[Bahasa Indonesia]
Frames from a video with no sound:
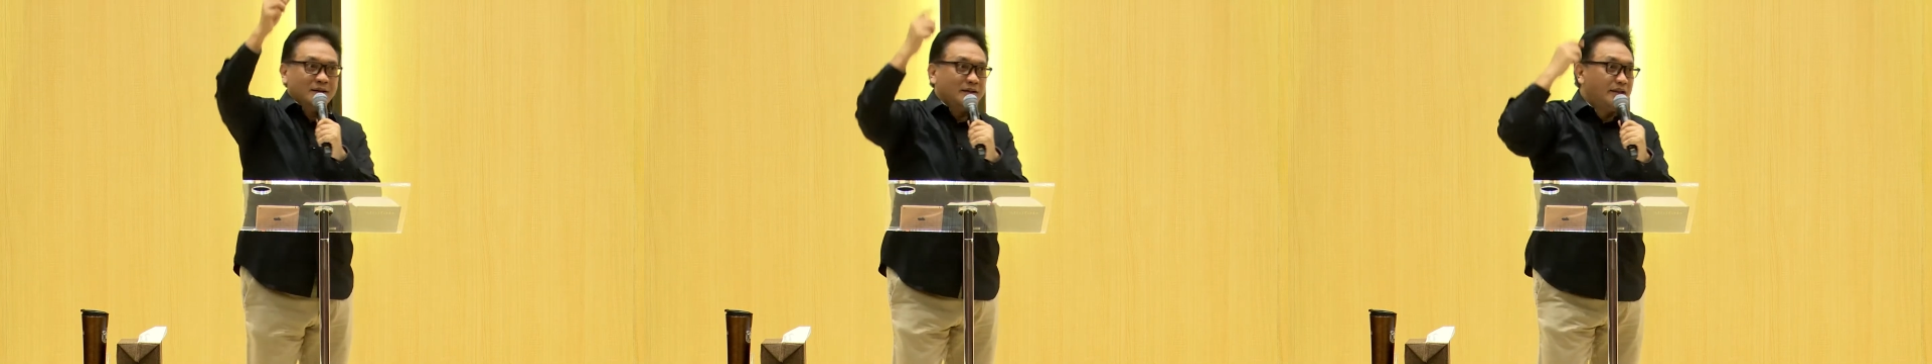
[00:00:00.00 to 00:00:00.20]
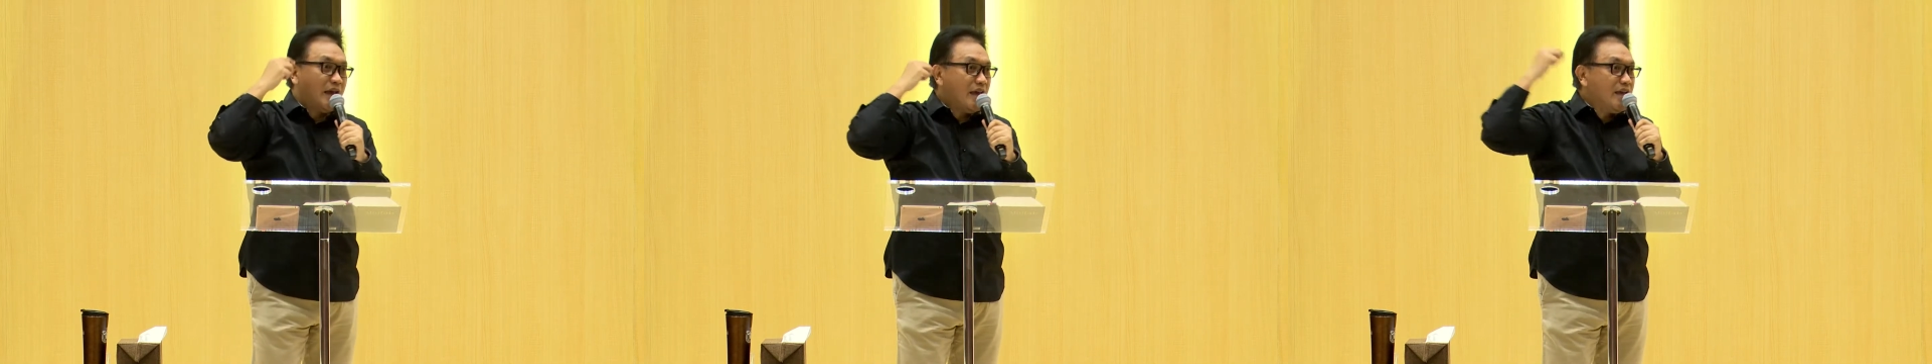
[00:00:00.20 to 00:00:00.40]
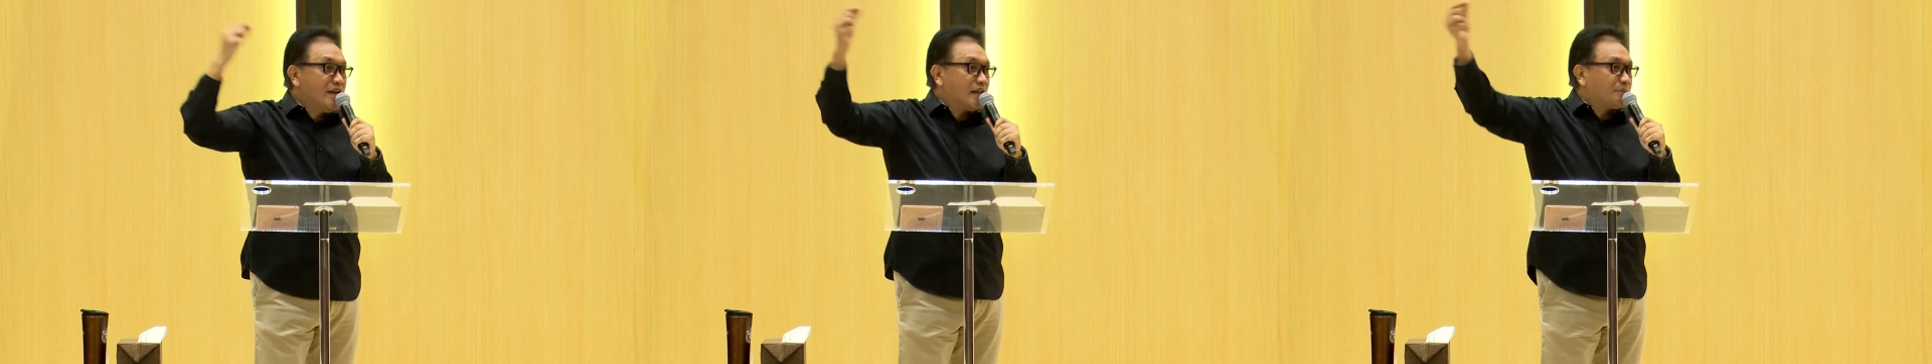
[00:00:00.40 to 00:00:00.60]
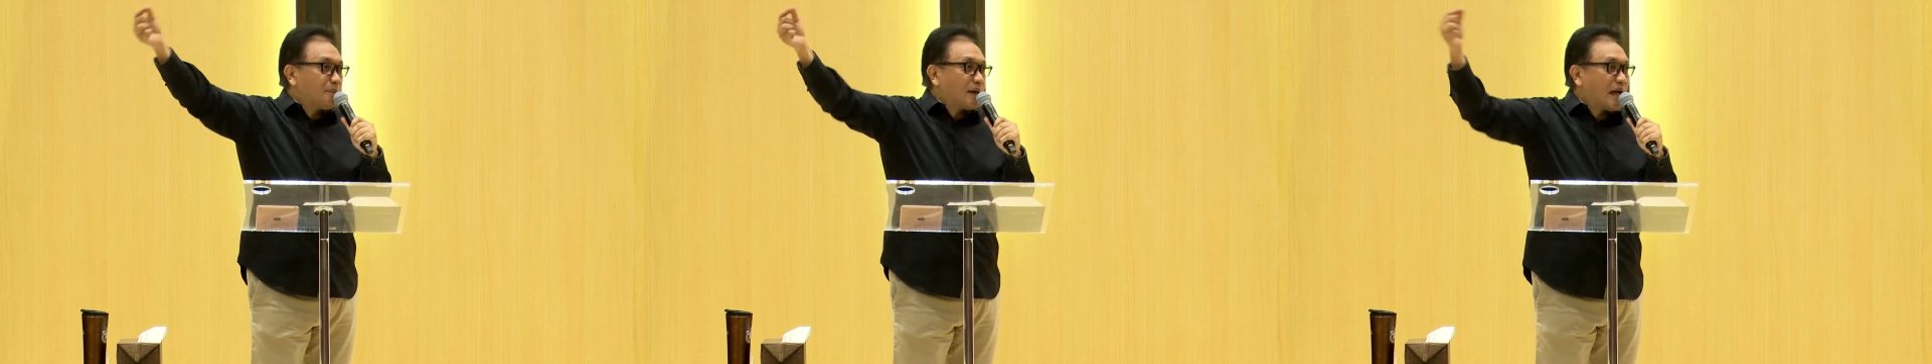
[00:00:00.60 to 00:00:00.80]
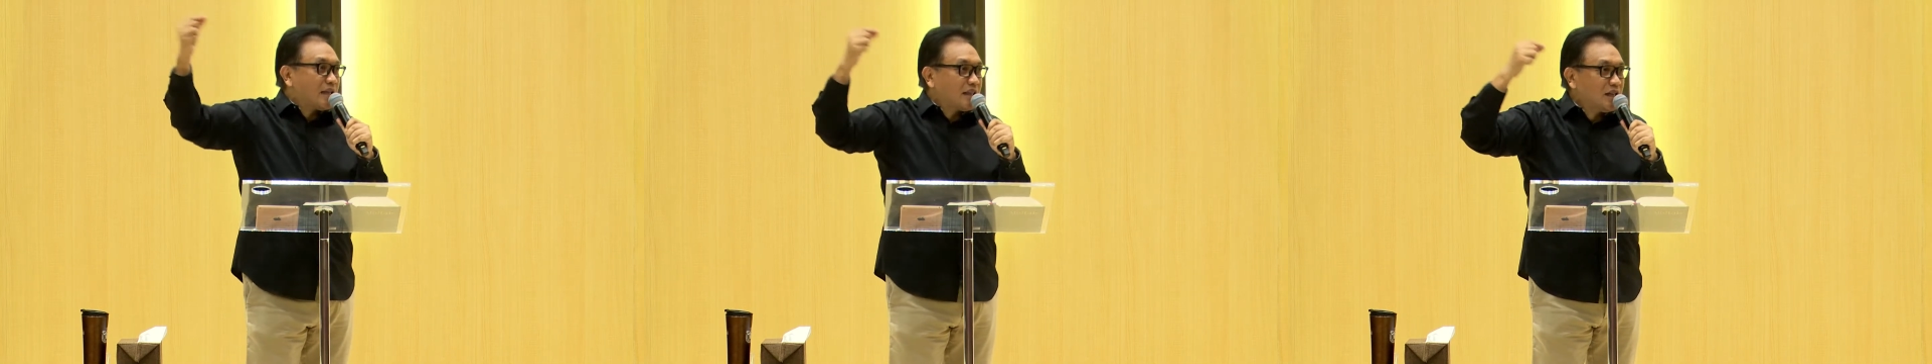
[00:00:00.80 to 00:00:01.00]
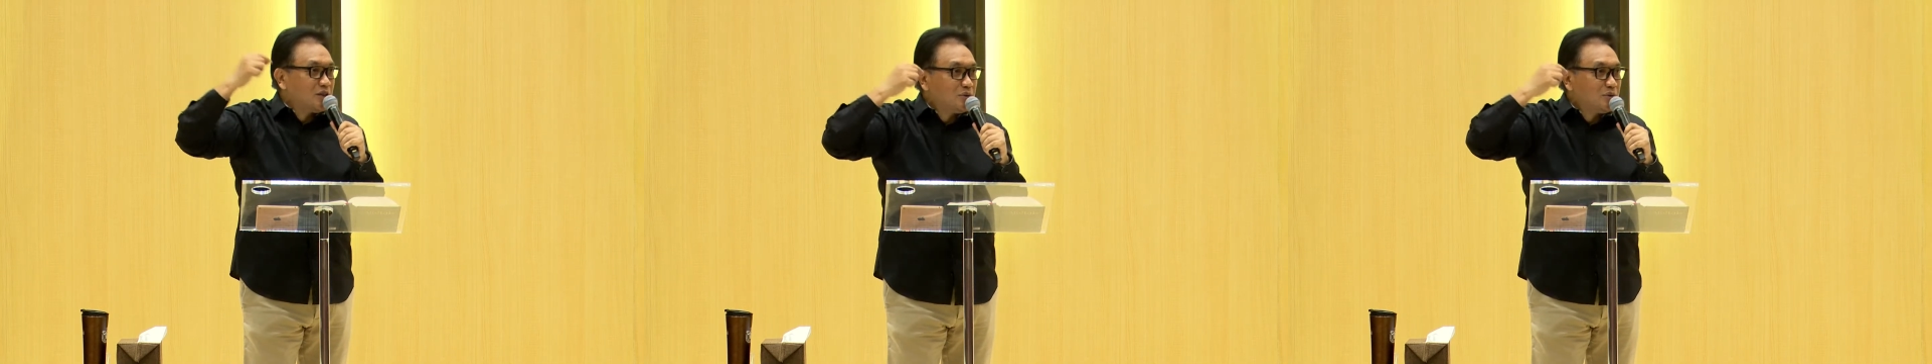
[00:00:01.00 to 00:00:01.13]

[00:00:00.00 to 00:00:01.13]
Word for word: Dia ingat perkataan